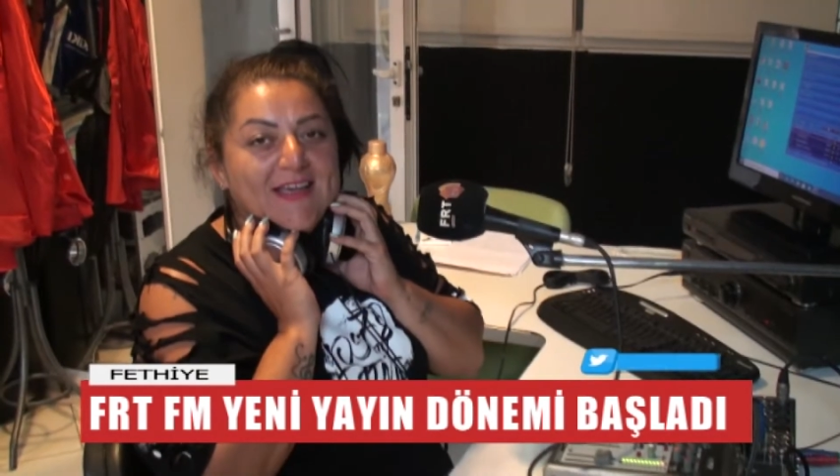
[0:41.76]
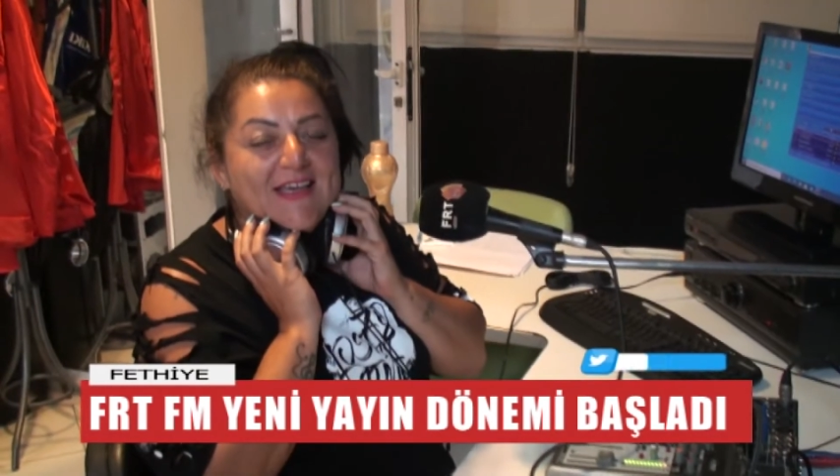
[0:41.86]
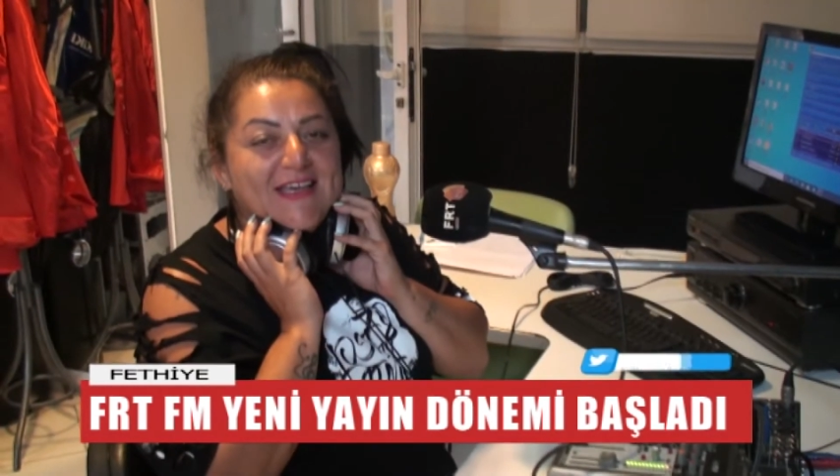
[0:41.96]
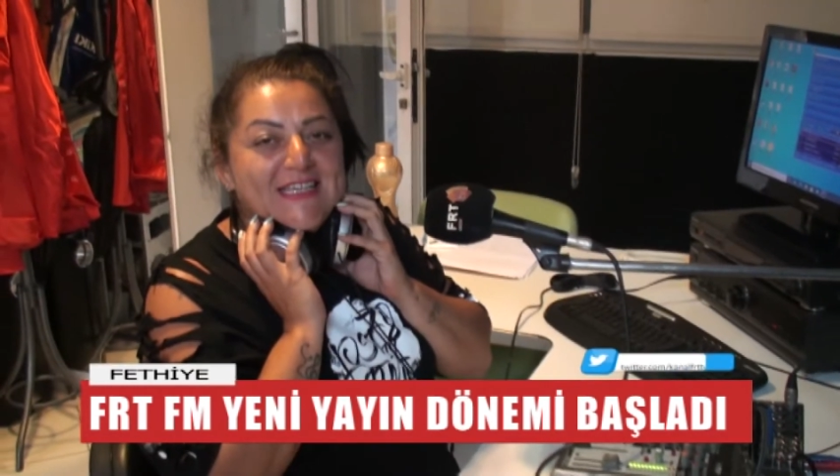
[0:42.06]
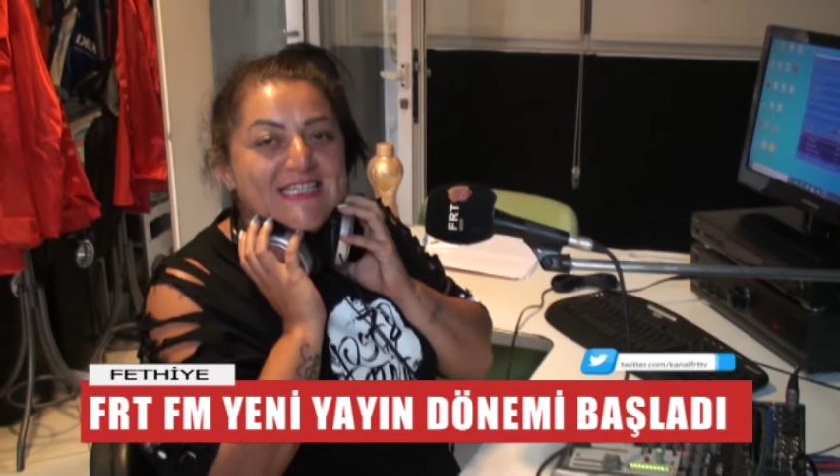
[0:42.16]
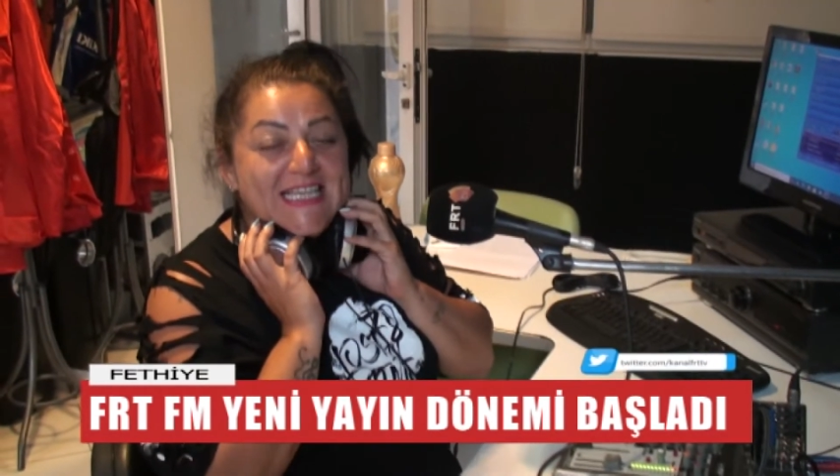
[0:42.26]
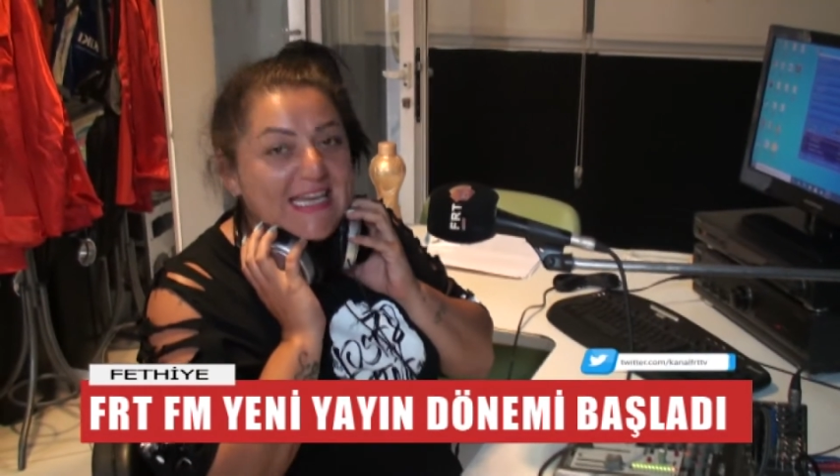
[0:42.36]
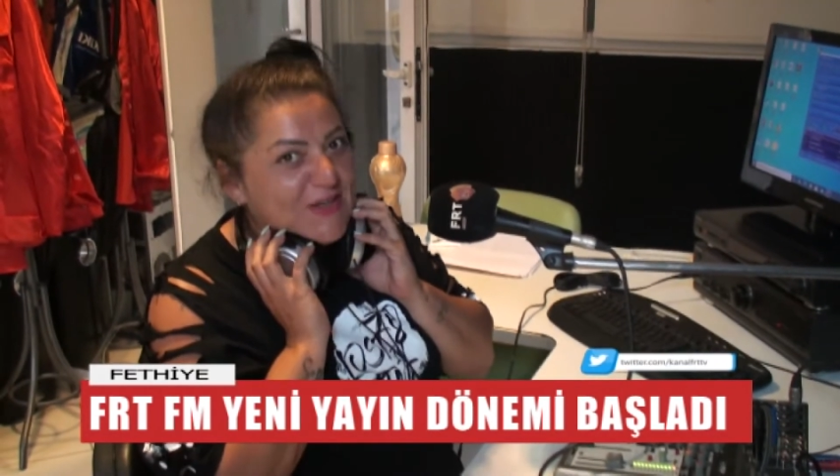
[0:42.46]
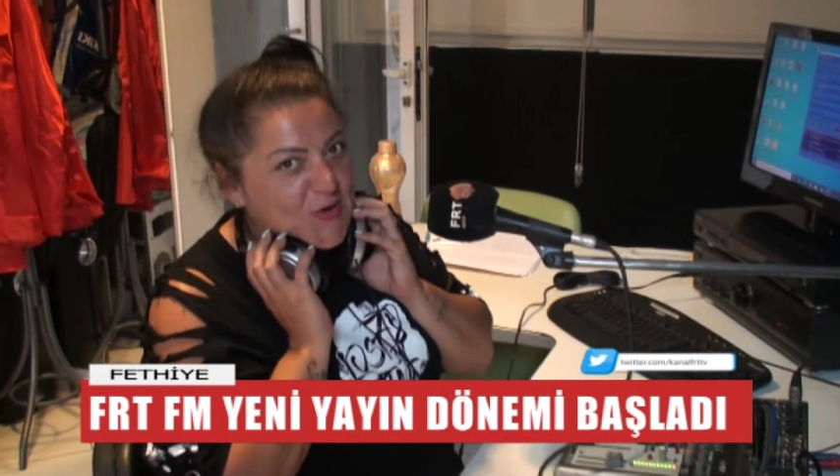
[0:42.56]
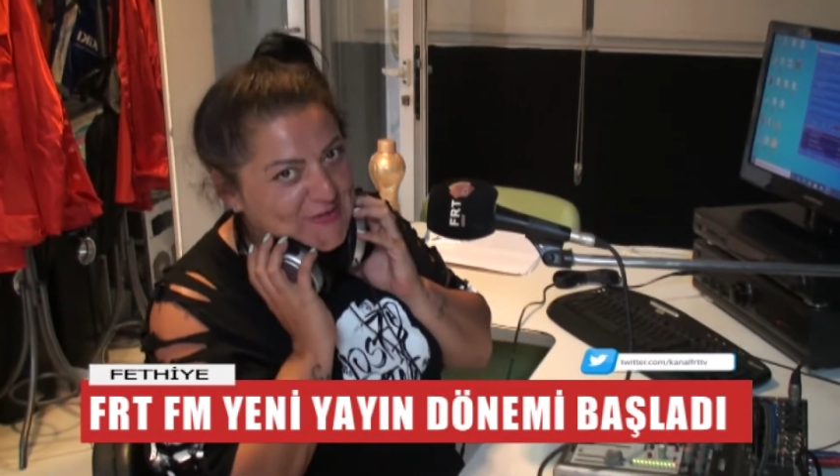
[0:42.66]
başlayan
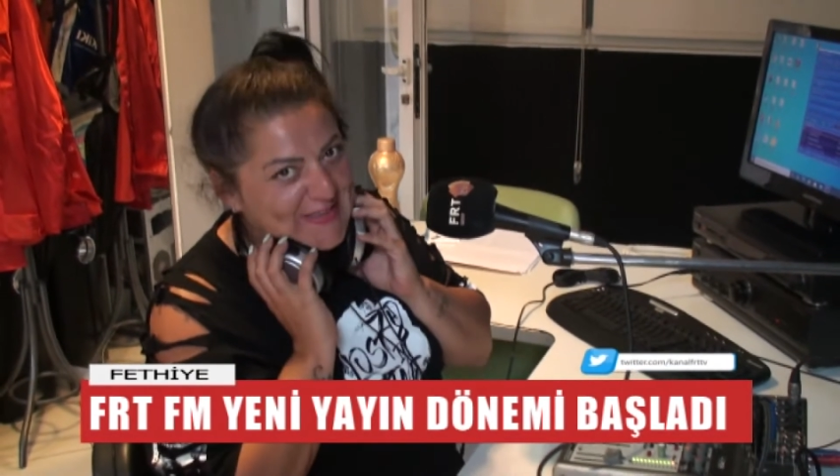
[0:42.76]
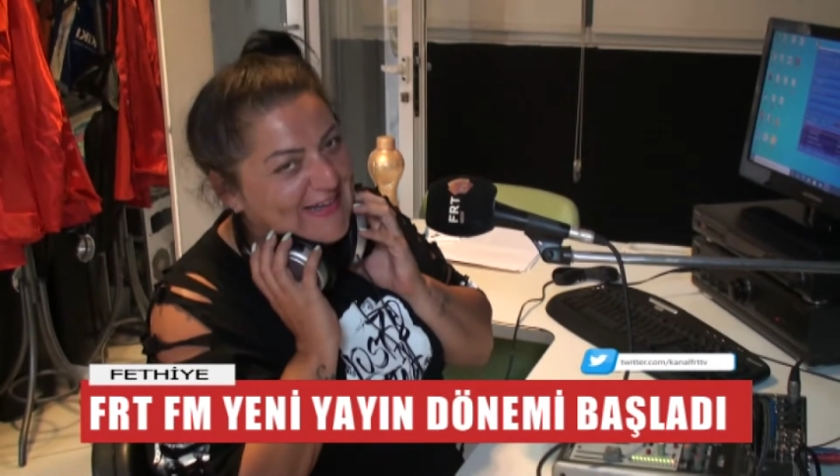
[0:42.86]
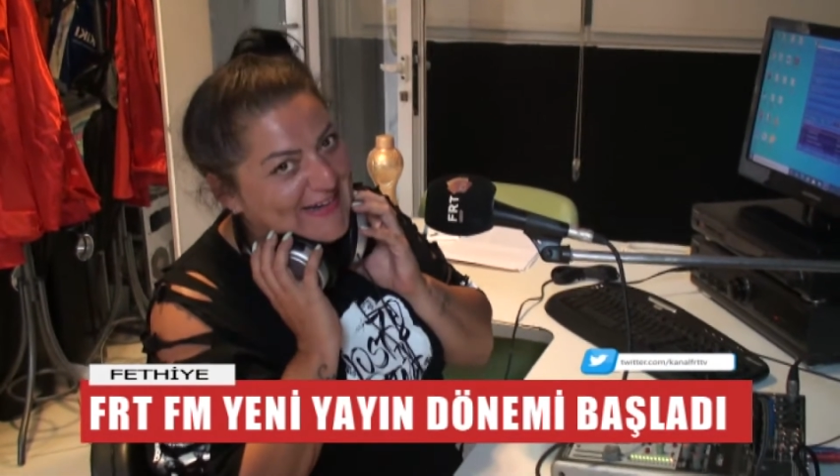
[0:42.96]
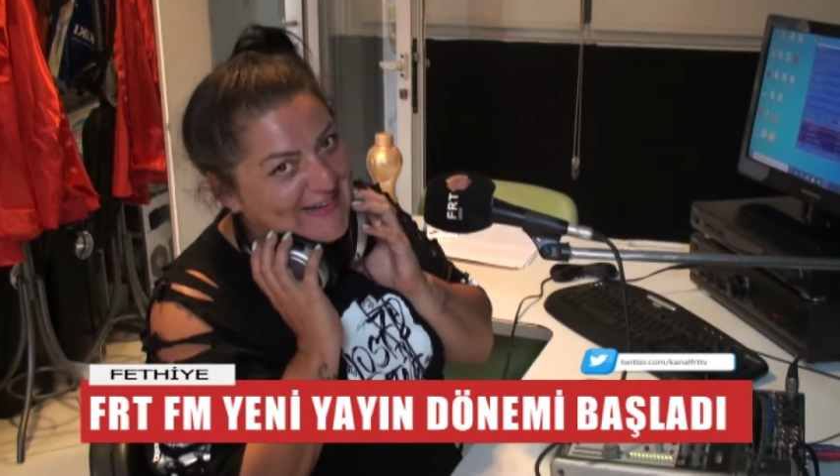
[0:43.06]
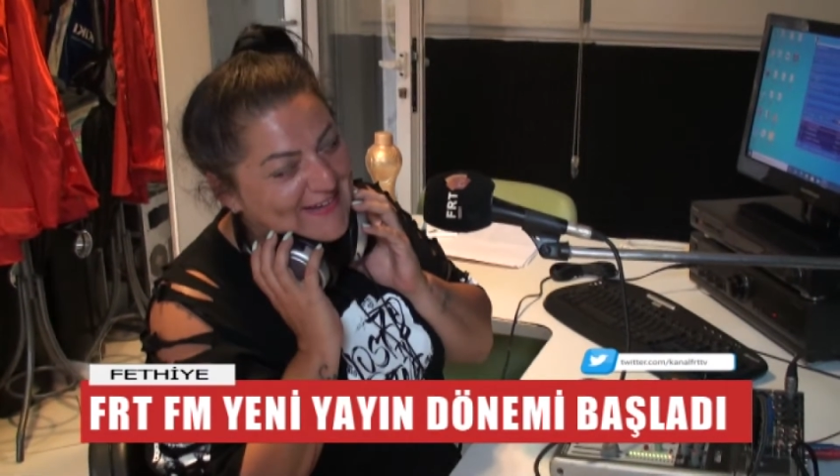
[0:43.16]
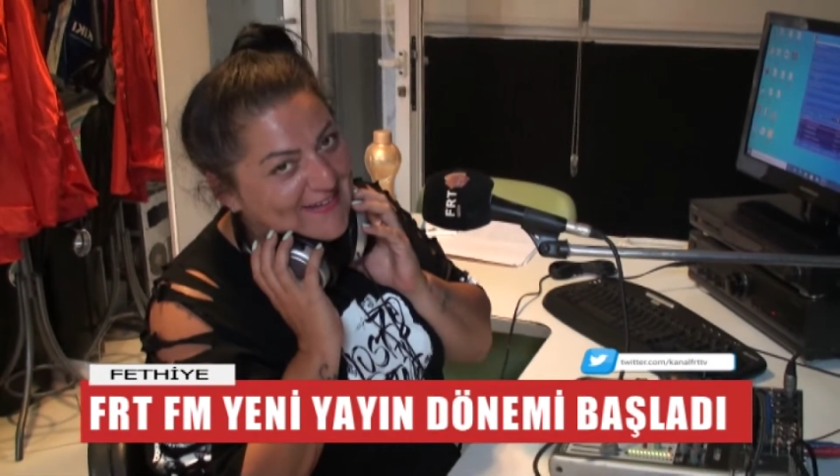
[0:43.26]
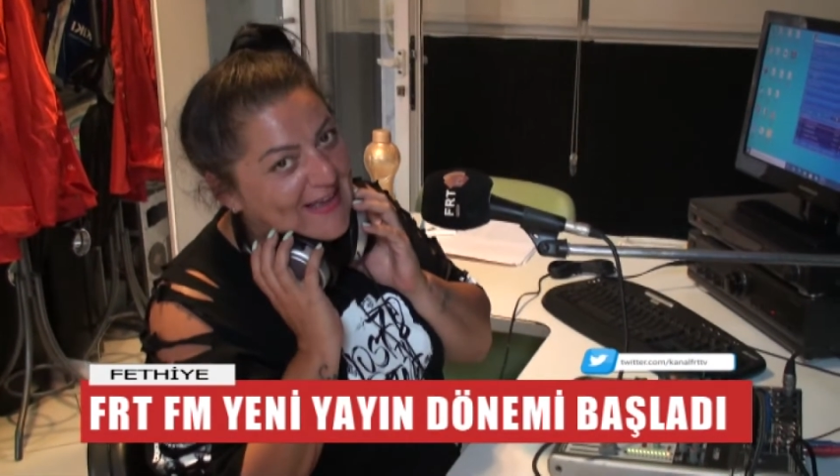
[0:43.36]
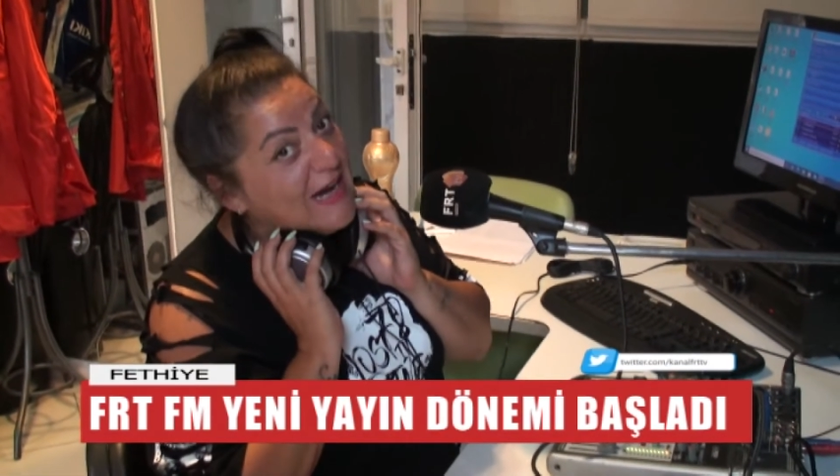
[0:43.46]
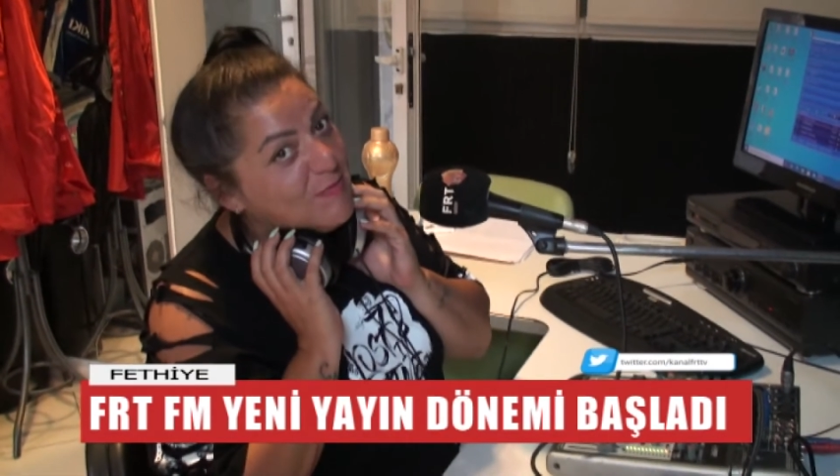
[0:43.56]
Selin Köktener'le